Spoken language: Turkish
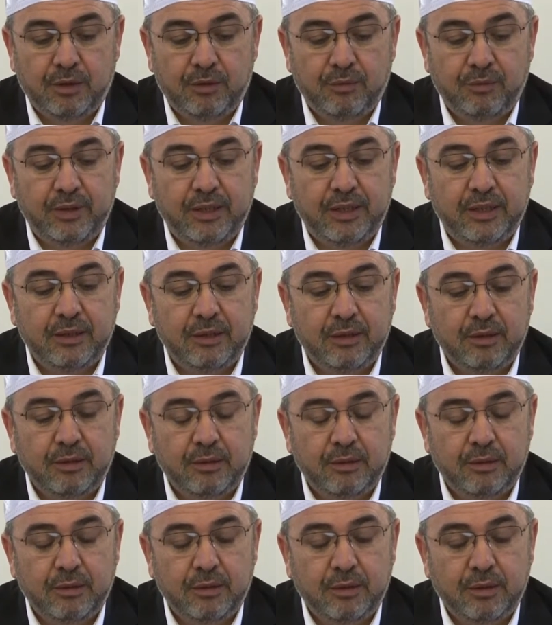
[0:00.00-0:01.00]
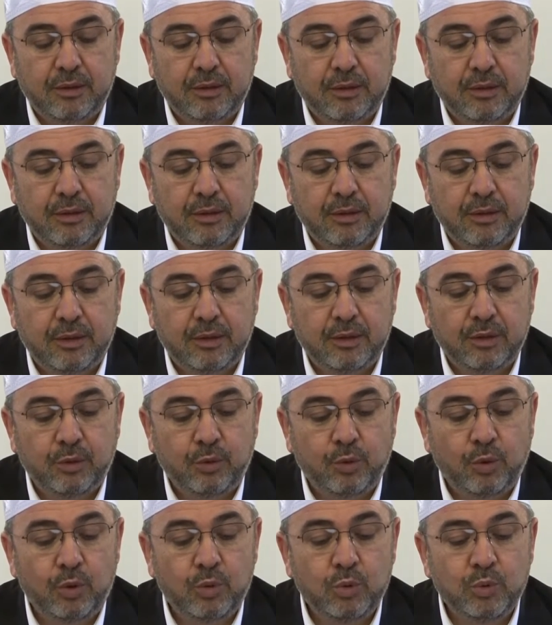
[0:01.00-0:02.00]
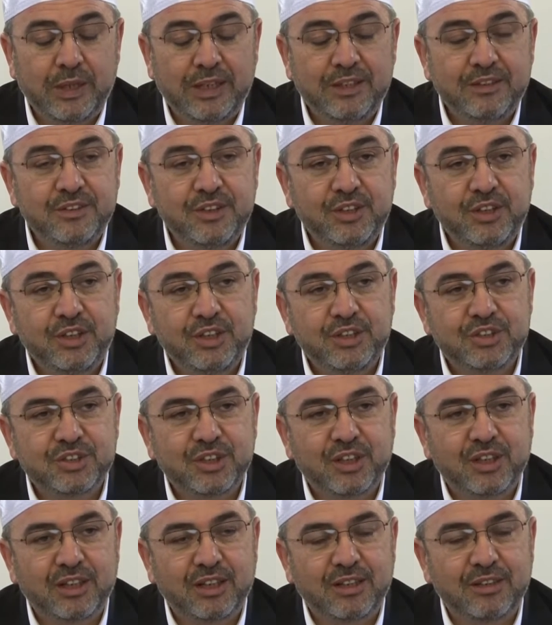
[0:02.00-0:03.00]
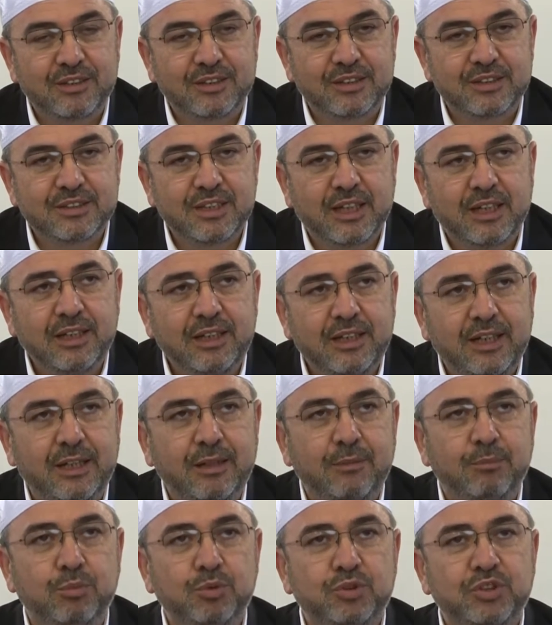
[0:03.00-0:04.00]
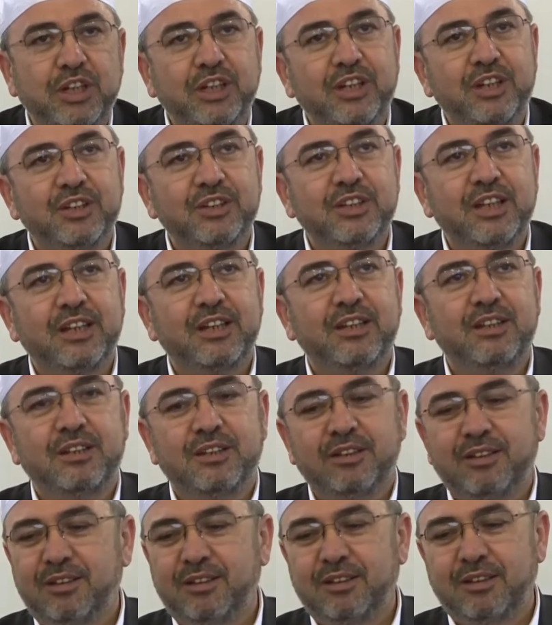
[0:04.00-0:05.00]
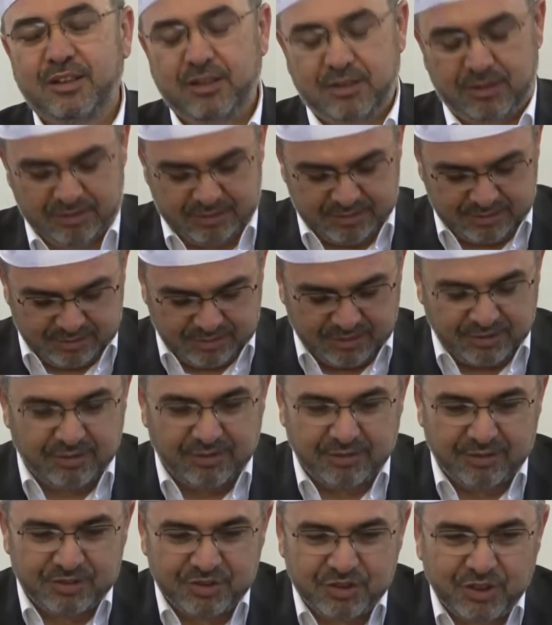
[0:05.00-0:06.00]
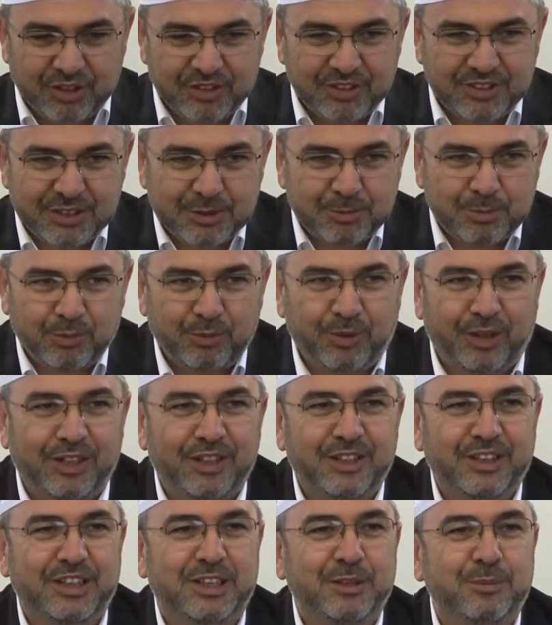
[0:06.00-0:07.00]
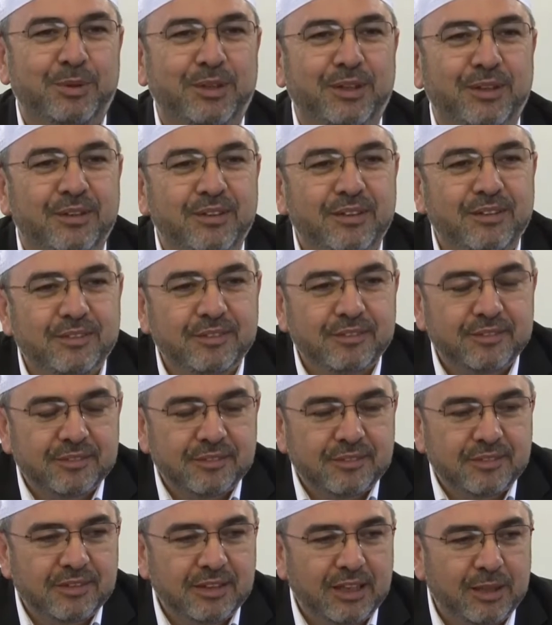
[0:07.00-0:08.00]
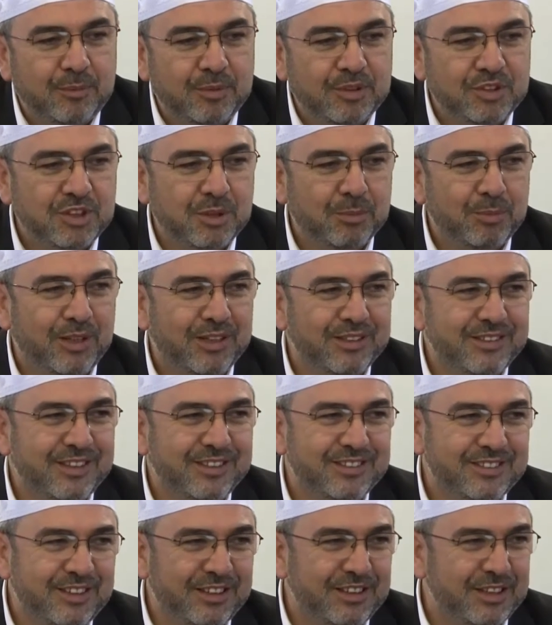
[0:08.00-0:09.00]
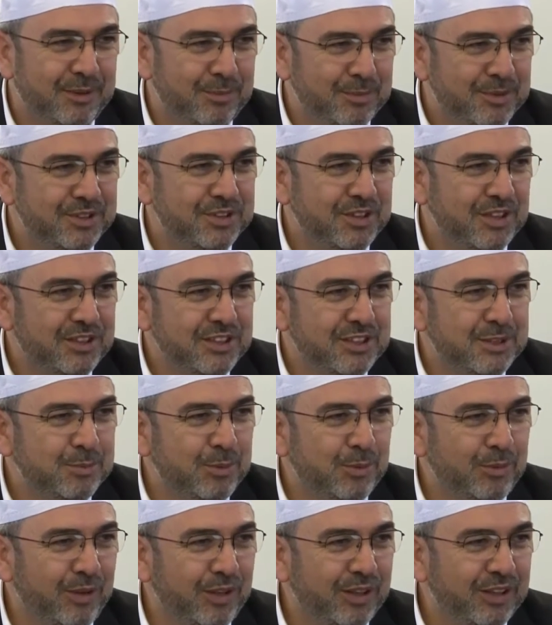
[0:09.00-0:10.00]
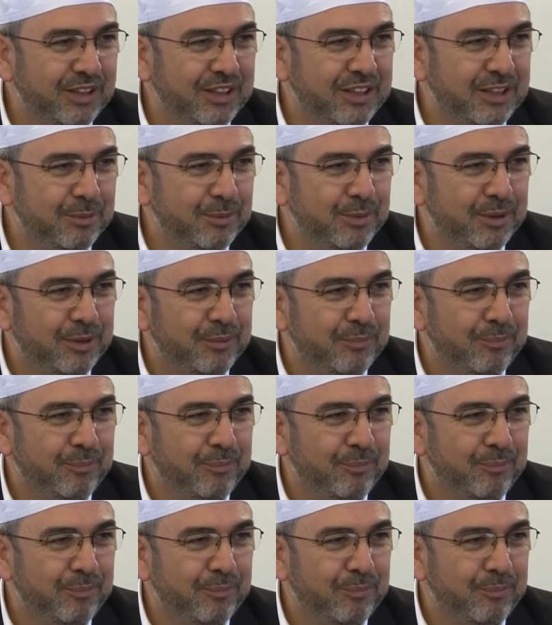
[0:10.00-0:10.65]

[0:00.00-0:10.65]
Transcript: Ve ölüden diriyi çıkarandır. Zahiren bu çekirdek cansız bir varlık gibi. Değil mi? Cemadat dediğimiz cansız bir varlık gibi.